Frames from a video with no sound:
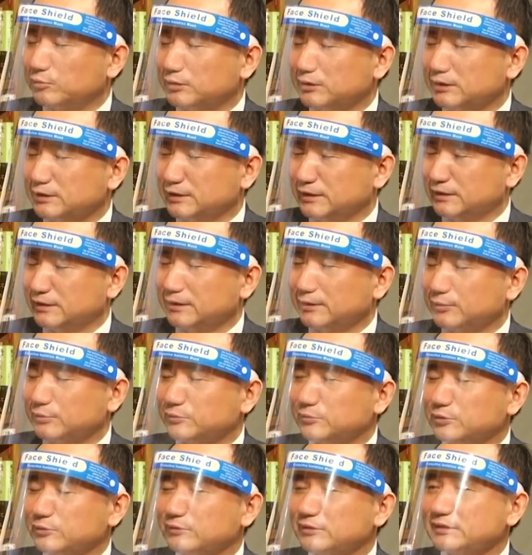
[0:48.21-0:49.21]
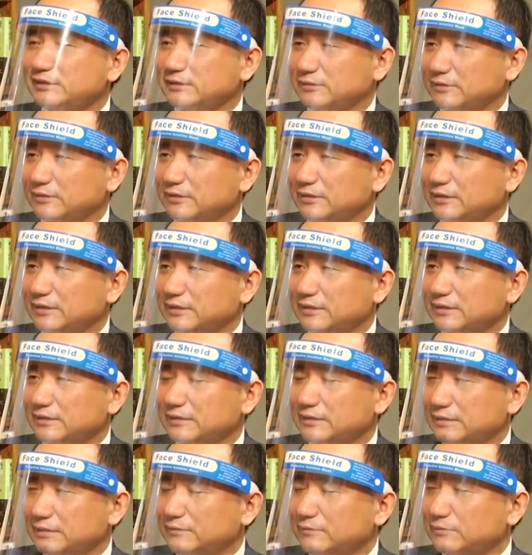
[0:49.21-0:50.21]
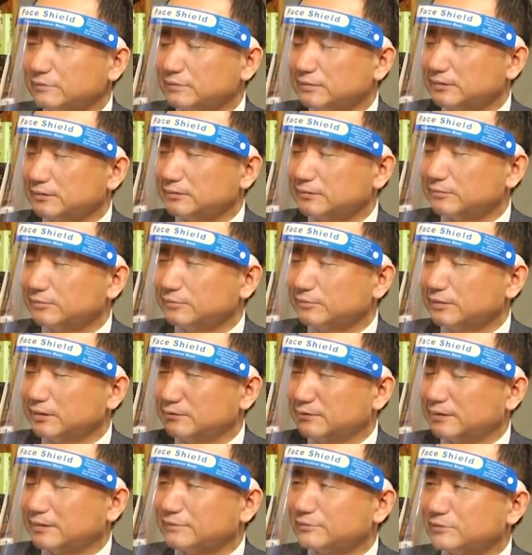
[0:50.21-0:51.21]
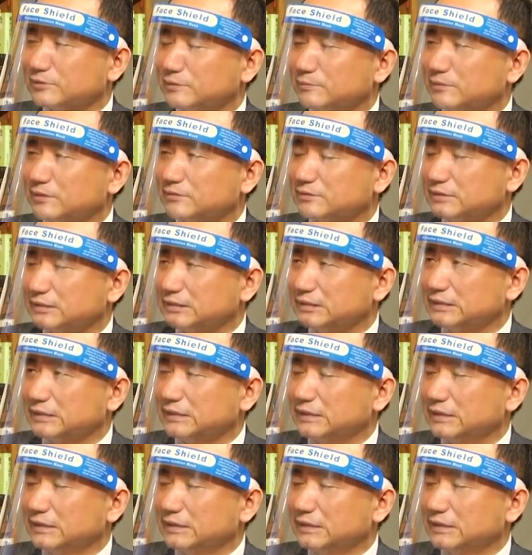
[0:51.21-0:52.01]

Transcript: まだ言えないと思いますよ。うん、あのそうなる可能性もあるし、